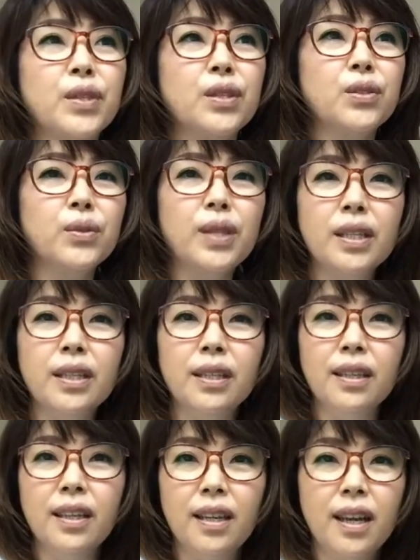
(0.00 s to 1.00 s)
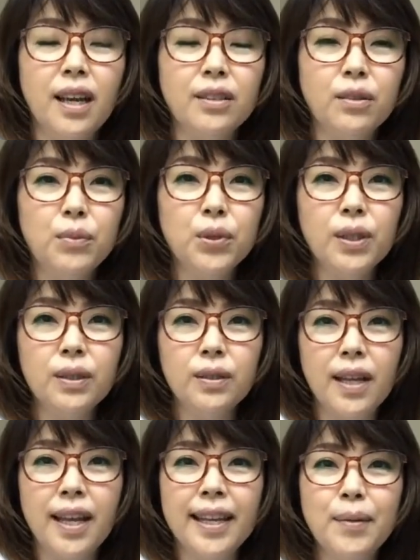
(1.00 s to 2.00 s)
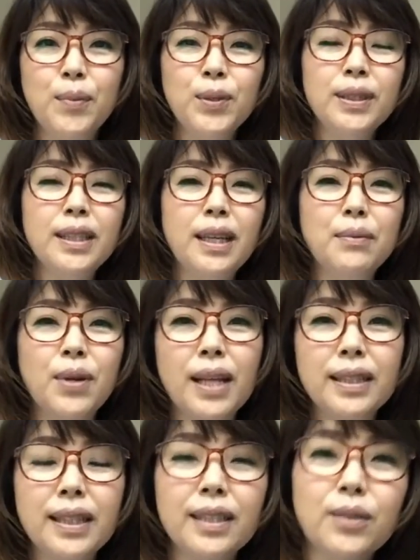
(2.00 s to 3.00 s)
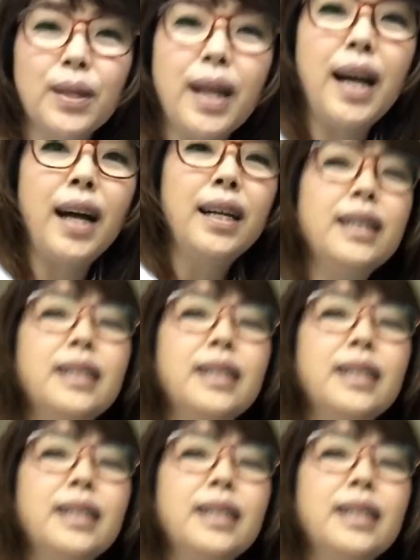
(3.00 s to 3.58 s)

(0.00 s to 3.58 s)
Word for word: そんなにあの持ってくれ持ってもらったりとか